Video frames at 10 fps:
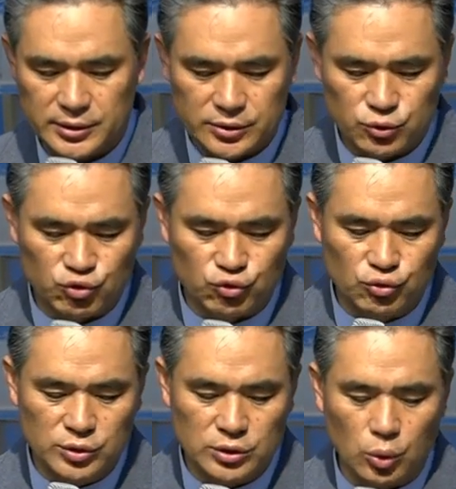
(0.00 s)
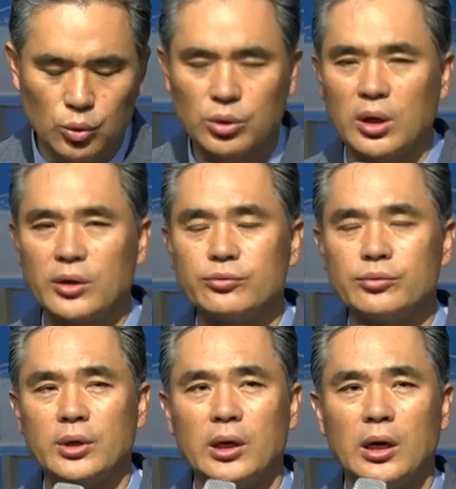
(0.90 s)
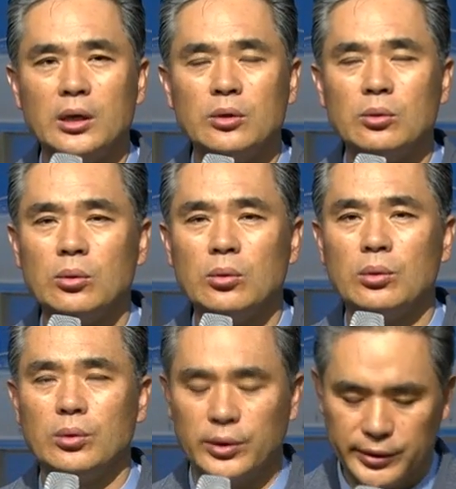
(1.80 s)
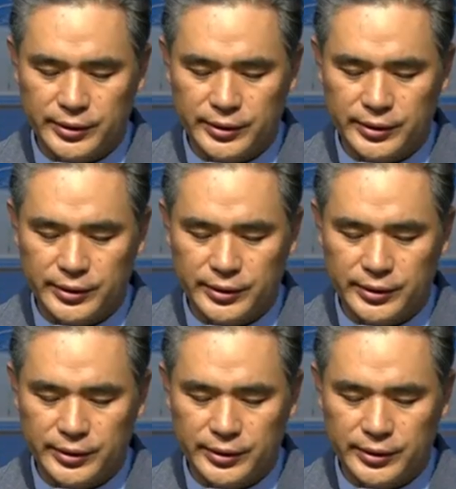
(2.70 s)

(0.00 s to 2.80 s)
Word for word: 제가 죽음을 동경하는구나. 아이고,